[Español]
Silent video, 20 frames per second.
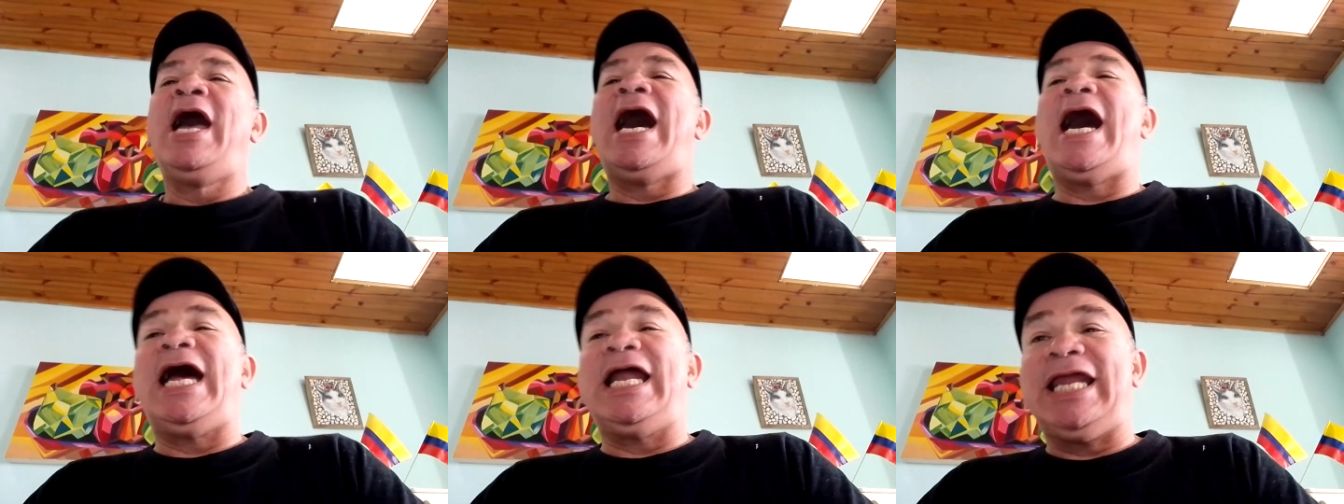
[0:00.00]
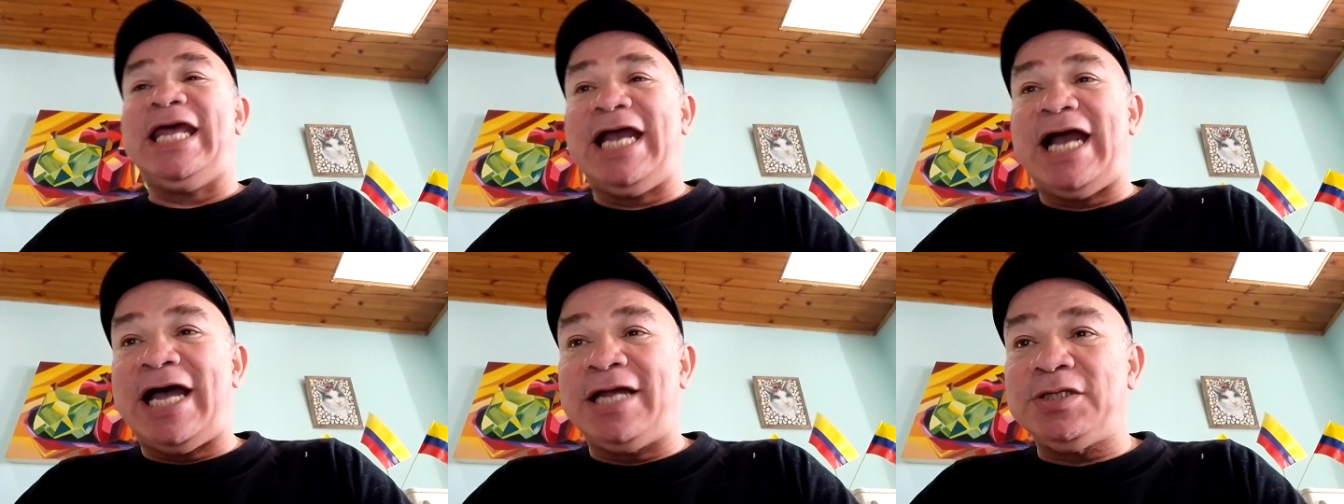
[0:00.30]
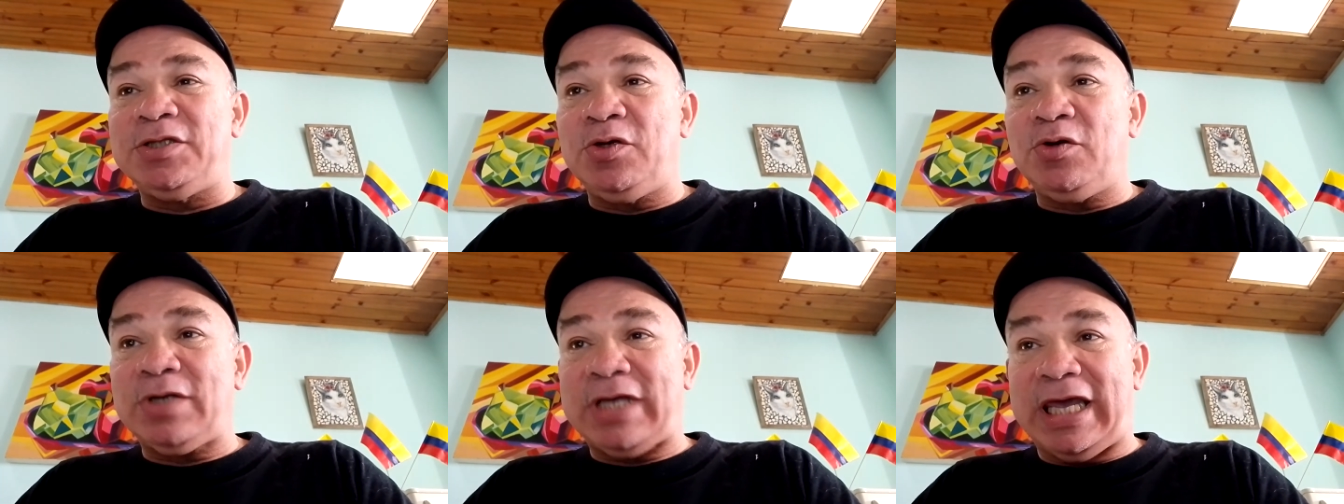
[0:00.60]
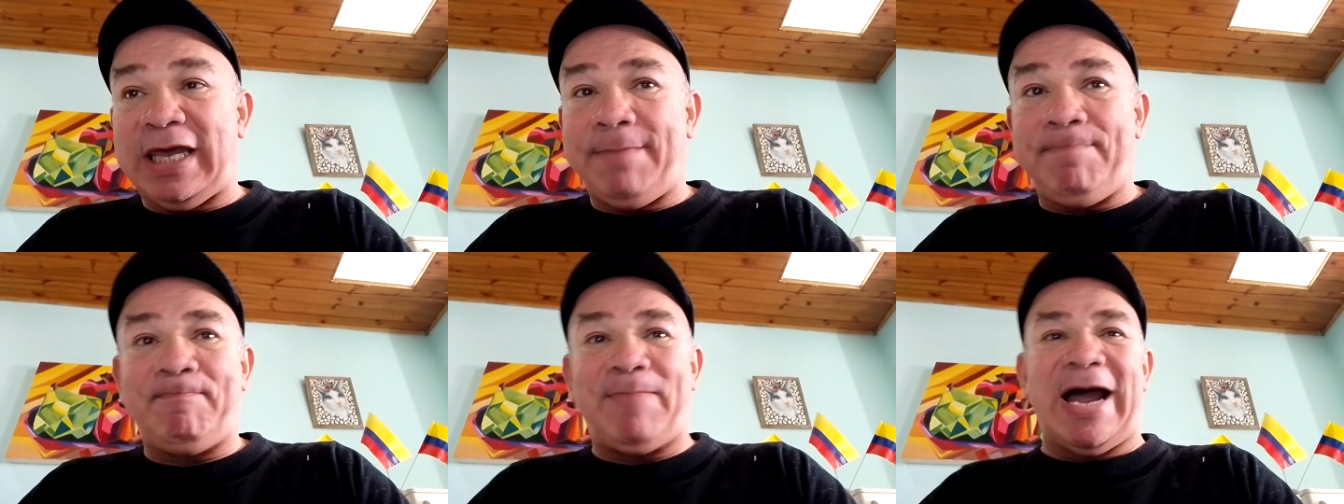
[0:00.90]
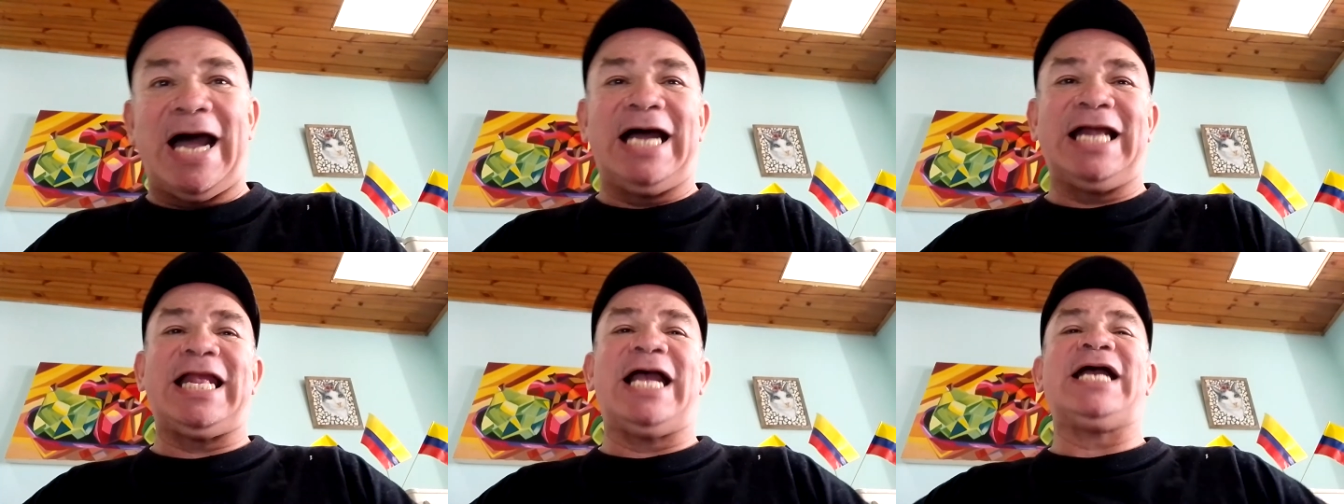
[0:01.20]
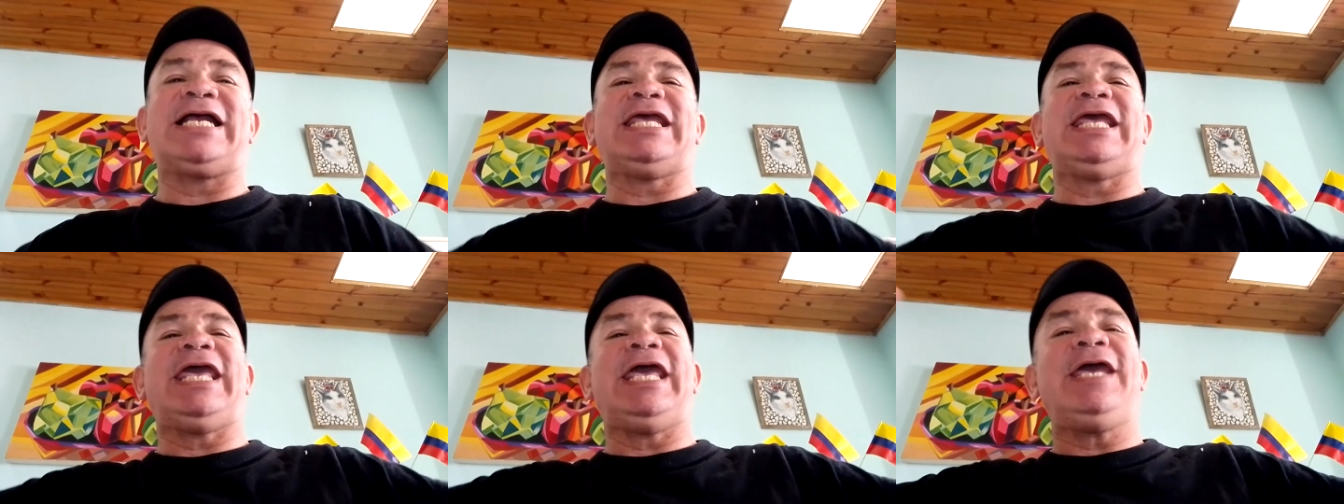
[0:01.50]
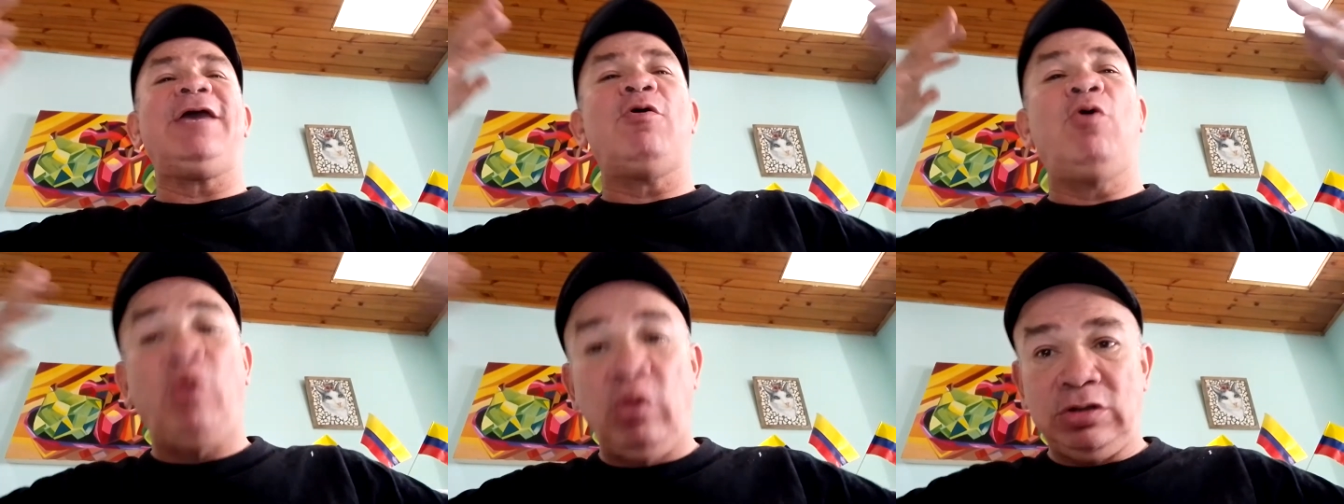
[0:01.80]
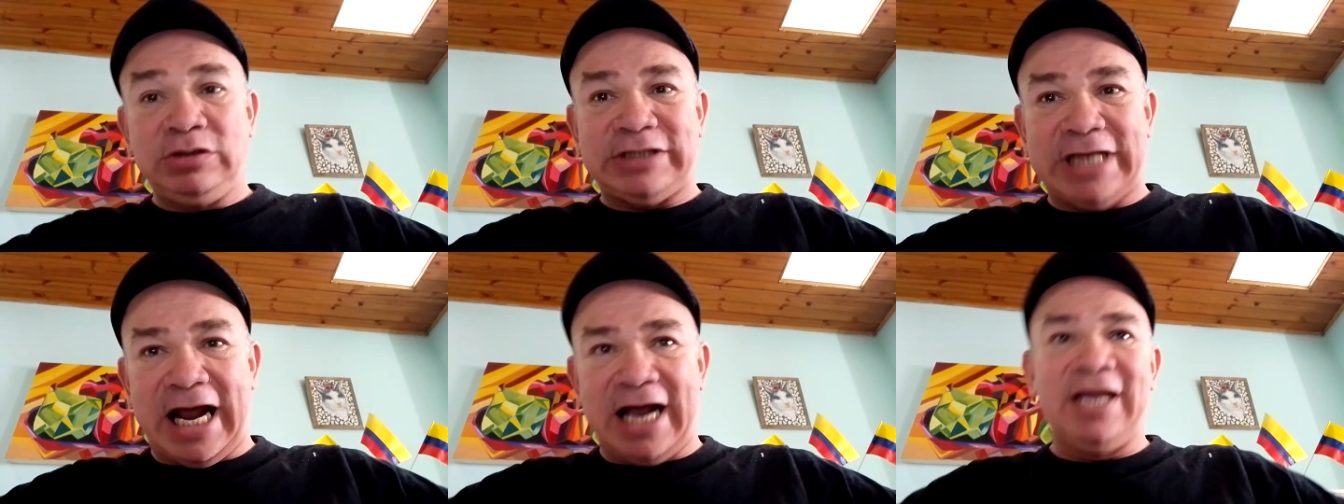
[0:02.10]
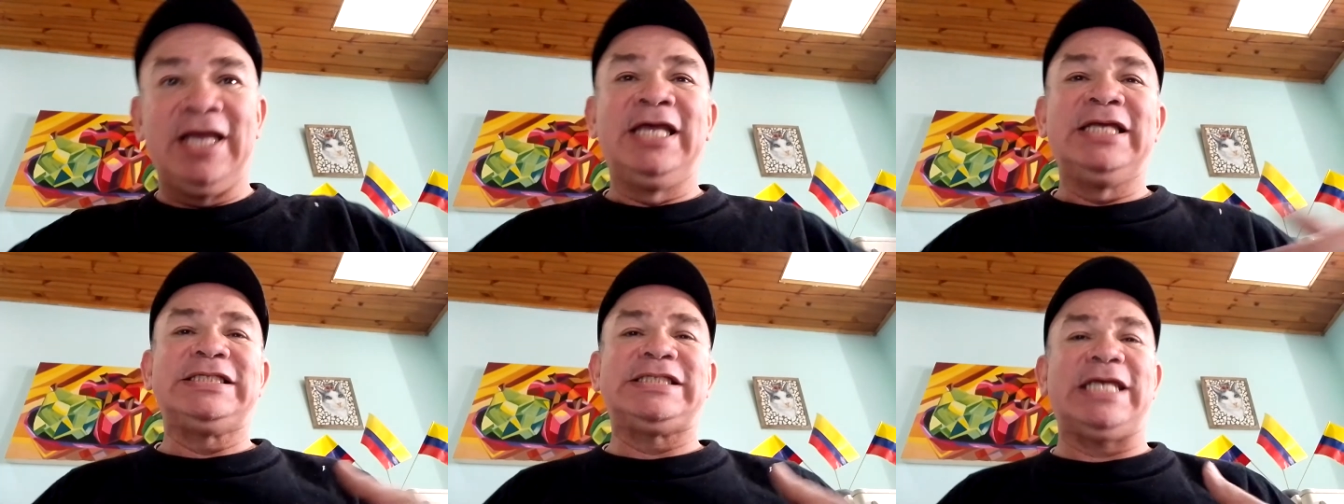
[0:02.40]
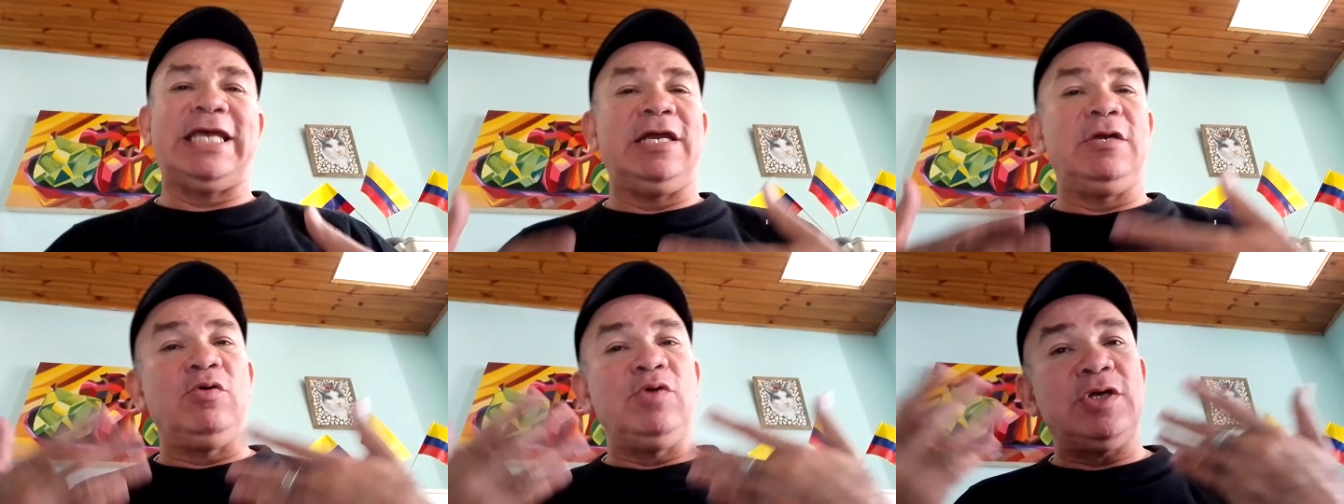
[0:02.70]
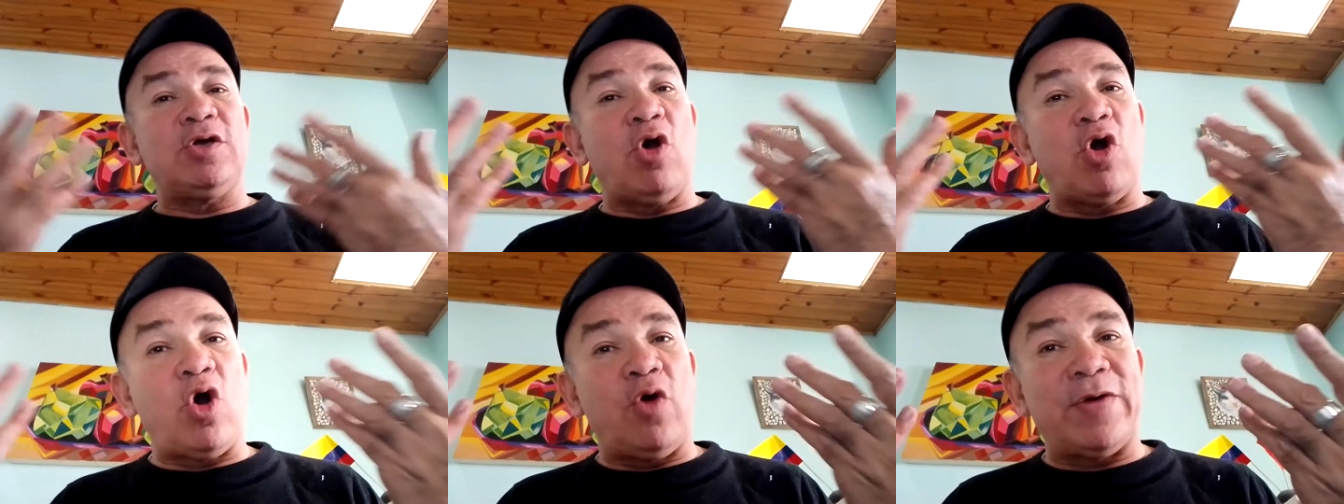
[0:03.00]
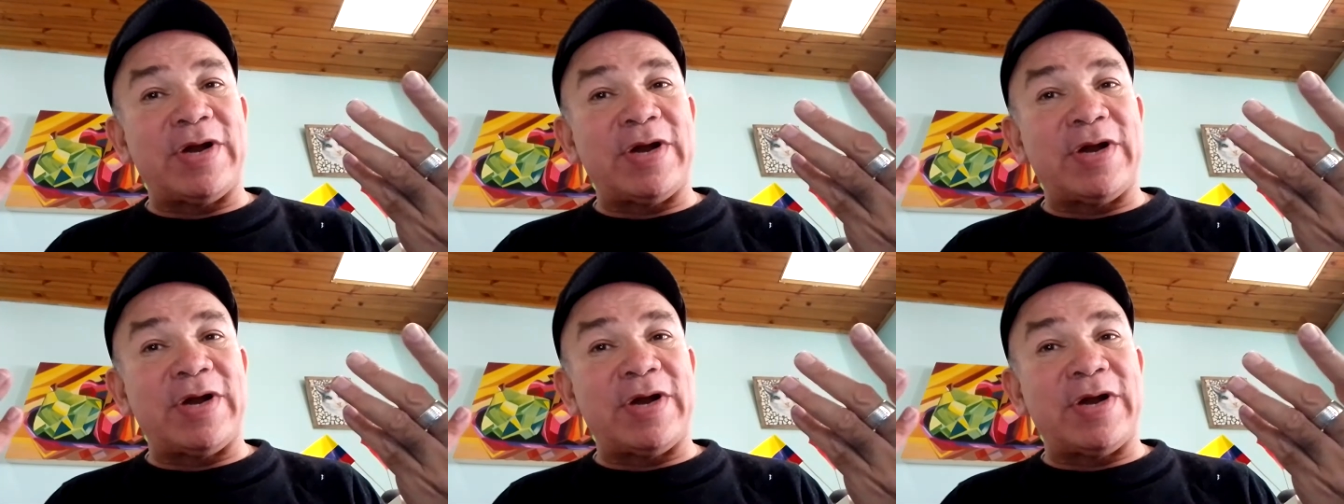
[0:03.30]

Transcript: alegando que para qué junta si el único